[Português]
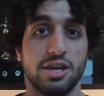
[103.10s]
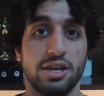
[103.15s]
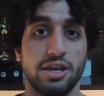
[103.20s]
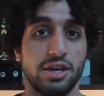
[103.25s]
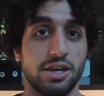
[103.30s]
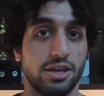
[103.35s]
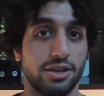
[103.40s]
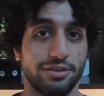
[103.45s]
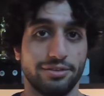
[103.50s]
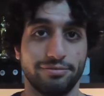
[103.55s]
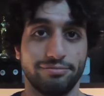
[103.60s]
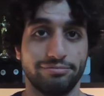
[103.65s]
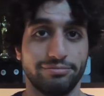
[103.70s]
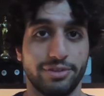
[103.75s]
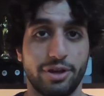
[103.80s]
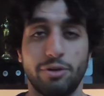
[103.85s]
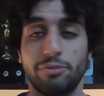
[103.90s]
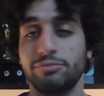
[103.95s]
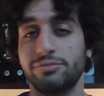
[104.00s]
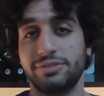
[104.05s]
e
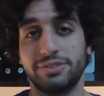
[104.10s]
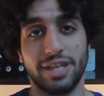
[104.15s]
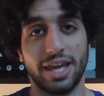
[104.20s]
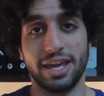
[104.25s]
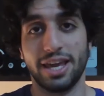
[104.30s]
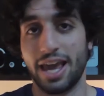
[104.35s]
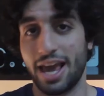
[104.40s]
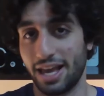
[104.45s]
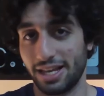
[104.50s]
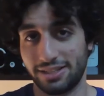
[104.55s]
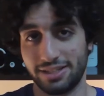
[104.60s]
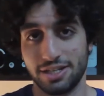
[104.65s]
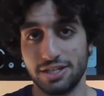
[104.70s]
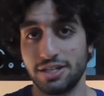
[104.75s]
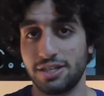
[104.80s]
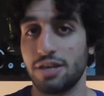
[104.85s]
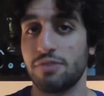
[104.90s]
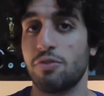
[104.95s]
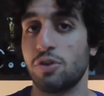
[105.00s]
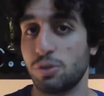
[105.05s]
não tem essa
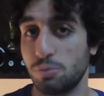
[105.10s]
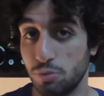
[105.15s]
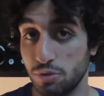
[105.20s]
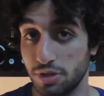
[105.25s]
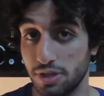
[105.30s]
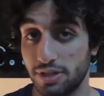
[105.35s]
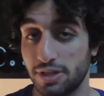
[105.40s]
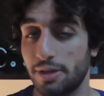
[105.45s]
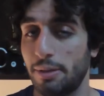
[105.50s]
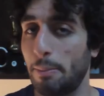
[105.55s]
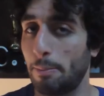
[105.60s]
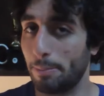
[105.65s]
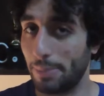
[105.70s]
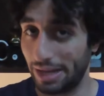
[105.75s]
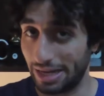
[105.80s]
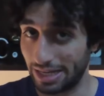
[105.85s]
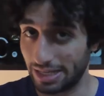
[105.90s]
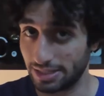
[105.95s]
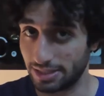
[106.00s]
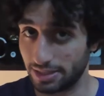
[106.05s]
de ter voz bonita,
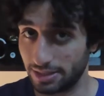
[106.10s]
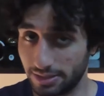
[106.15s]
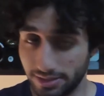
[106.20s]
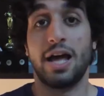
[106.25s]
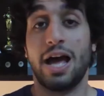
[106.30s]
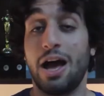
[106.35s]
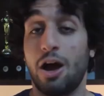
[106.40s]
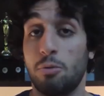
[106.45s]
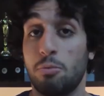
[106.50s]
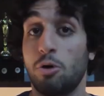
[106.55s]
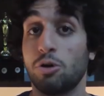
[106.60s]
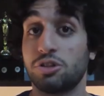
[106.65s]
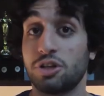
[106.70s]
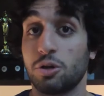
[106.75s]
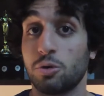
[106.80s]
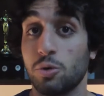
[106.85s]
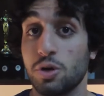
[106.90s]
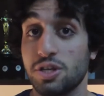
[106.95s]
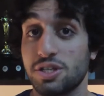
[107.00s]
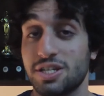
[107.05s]
beleza? Ah, uma
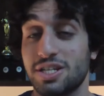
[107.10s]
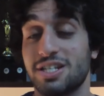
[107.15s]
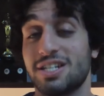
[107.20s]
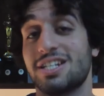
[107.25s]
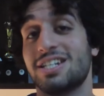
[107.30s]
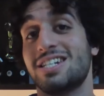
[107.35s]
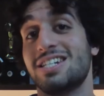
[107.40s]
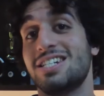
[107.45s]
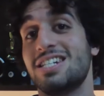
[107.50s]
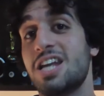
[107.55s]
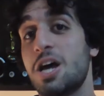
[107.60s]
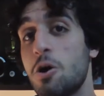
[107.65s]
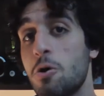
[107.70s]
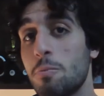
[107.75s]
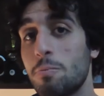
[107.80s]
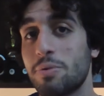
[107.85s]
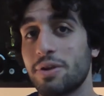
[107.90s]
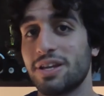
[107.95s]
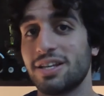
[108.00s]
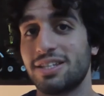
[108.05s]
outra coisa
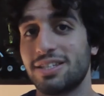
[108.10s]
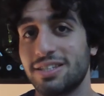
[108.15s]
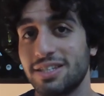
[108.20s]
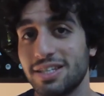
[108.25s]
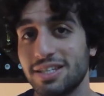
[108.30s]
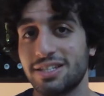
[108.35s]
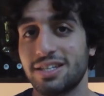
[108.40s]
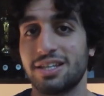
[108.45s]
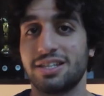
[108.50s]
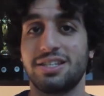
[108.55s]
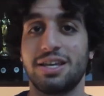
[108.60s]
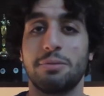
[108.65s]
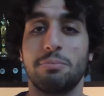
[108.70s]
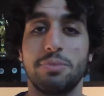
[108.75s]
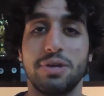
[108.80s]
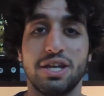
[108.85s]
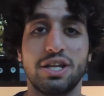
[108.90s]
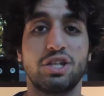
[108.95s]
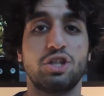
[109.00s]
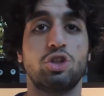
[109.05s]
não precisa
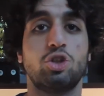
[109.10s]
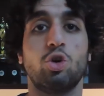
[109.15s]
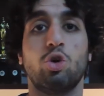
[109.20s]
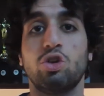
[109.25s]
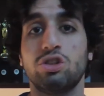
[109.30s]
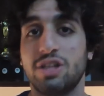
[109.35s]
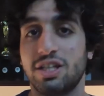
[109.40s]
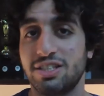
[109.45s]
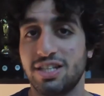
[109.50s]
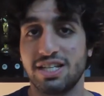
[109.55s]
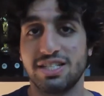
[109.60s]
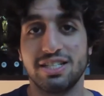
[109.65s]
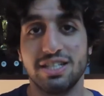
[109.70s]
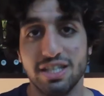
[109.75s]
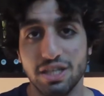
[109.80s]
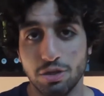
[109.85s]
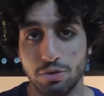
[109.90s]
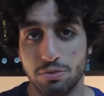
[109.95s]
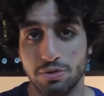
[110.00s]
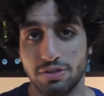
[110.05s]
saber todas as
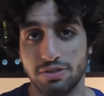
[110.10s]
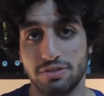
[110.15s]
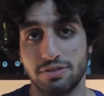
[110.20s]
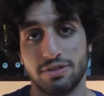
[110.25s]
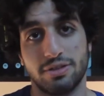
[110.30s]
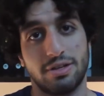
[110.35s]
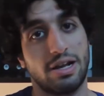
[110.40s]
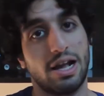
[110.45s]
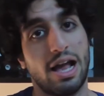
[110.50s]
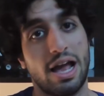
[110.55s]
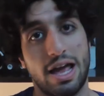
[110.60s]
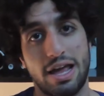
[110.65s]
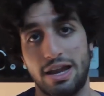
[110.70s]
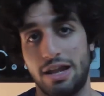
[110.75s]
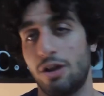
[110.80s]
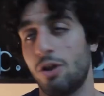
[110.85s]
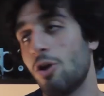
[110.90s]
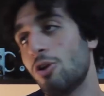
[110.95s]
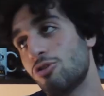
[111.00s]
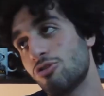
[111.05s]
línguas.
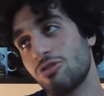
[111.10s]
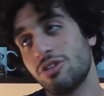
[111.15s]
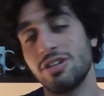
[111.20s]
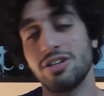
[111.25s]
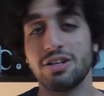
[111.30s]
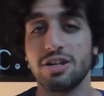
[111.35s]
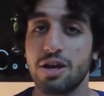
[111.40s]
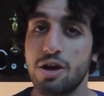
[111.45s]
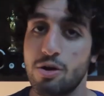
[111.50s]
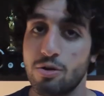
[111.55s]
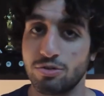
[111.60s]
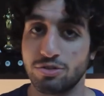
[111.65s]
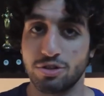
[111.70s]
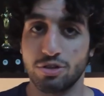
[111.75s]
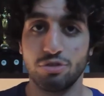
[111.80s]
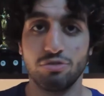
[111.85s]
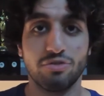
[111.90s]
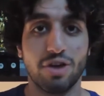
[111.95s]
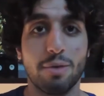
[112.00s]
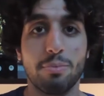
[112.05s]
Cara, lógico que não.
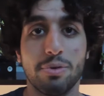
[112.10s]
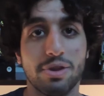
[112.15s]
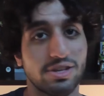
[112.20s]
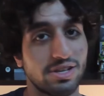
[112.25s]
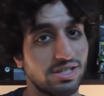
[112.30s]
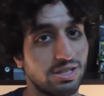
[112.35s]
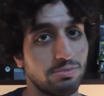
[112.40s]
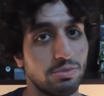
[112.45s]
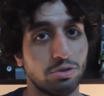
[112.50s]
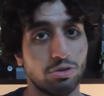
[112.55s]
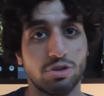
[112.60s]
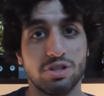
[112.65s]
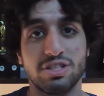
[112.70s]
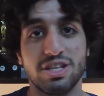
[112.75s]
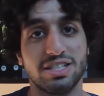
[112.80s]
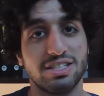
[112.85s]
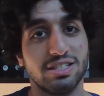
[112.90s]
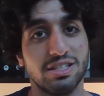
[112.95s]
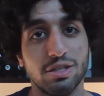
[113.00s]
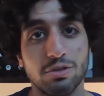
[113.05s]
Você não vai precisar saber todas
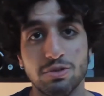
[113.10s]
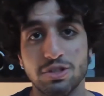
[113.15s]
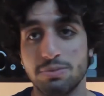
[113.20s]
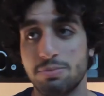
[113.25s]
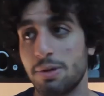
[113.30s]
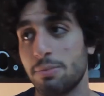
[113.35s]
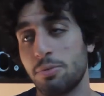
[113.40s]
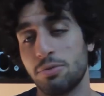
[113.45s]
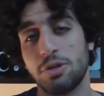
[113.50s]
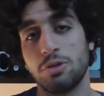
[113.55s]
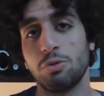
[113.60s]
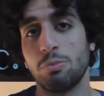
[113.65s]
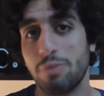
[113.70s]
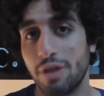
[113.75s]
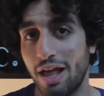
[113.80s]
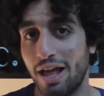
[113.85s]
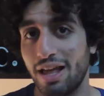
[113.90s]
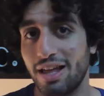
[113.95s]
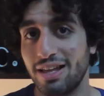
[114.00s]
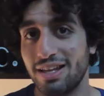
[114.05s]
as línguas para poder
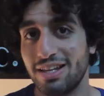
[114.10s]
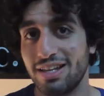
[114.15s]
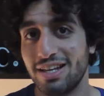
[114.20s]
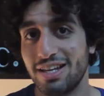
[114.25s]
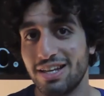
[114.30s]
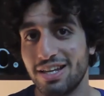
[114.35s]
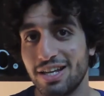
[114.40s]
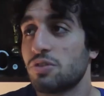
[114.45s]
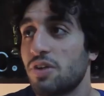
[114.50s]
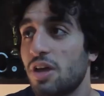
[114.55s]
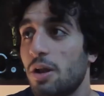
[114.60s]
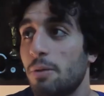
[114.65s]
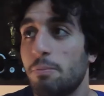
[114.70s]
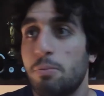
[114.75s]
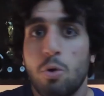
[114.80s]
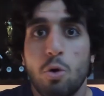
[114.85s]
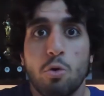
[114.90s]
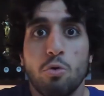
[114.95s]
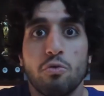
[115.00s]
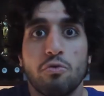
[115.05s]
dublar. Aí as pessoas falam,
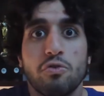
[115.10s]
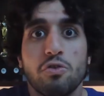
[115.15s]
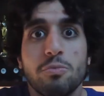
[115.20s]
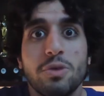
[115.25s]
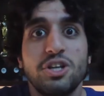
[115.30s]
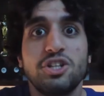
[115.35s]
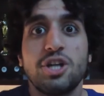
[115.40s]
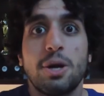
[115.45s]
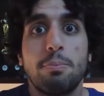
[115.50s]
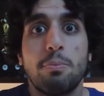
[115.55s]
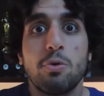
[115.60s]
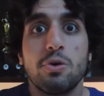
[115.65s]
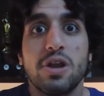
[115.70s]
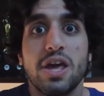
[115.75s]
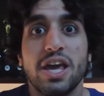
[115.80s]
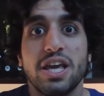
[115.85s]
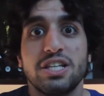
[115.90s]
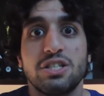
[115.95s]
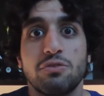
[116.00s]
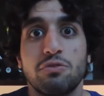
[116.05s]
pô, um filme em
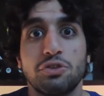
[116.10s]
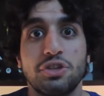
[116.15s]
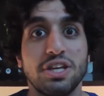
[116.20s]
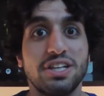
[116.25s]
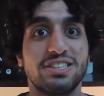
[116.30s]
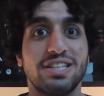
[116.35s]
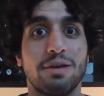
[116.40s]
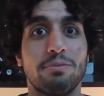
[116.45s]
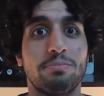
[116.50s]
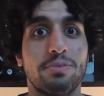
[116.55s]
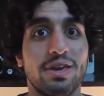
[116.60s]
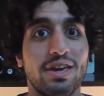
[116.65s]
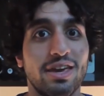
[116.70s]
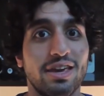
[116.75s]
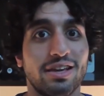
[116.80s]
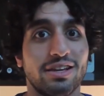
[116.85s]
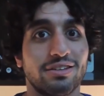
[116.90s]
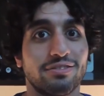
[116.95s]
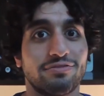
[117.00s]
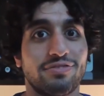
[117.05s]
japonês, eu vou ter que
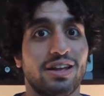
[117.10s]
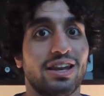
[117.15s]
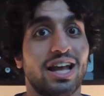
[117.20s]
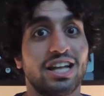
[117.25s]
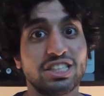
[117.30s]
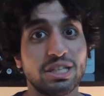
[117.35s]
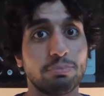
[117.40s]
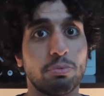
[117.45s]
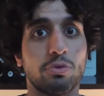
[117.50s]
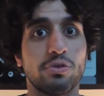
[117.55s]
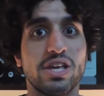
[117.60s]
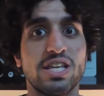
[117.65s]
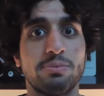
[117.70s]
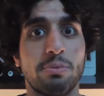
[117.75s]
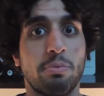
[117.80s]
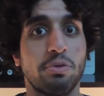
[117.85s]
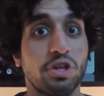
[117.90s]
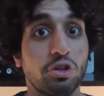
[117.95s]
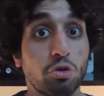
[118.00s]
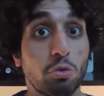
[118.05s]
saber falar japonês
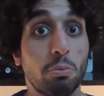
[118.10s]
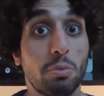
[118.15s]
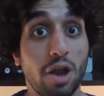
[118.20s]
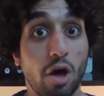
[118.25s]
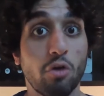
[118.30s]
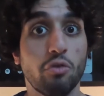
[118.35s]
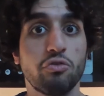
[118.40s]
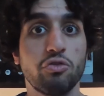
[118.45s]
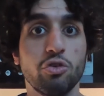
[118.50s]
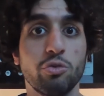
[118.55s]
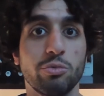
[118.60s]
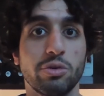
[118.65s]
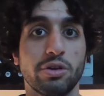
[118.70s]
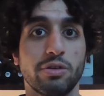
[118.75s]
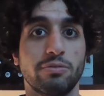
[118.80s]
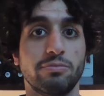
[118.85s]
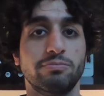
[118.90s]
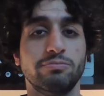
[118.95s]
para poder dublar o filme?